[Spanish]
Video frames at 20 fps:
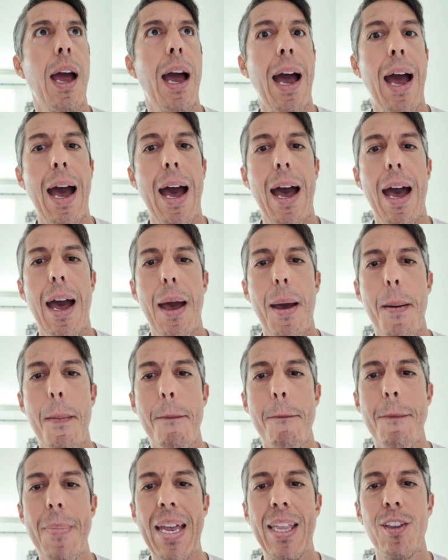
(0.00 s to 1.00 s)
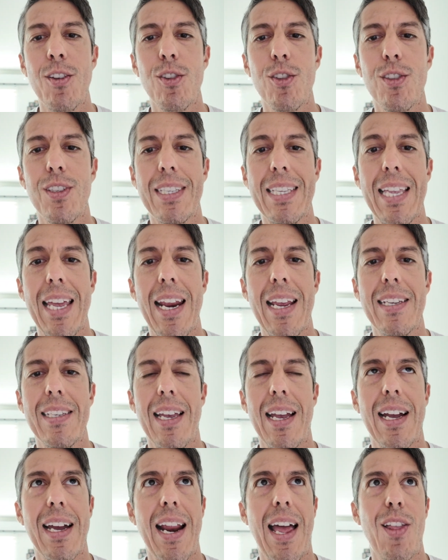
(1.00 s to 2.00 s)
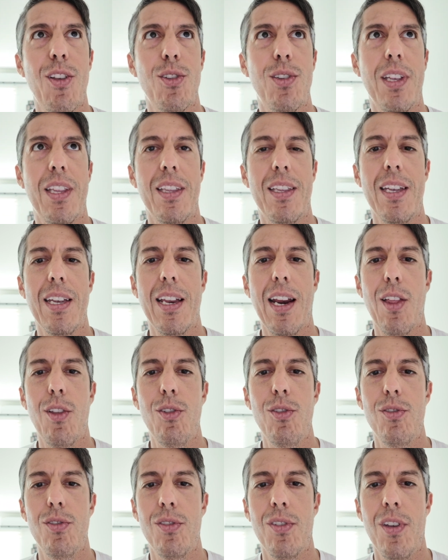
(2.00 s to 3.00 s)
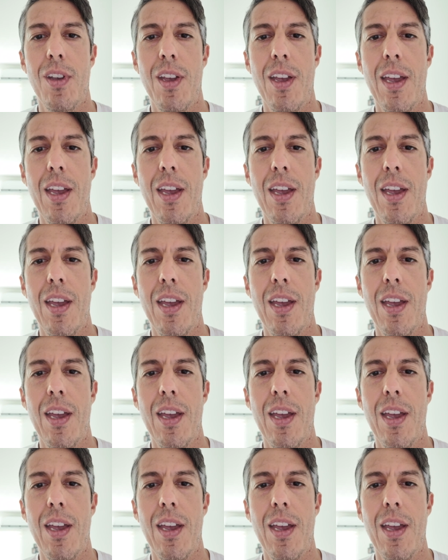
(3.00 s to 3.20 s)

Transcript: a menos 13 grados centígrados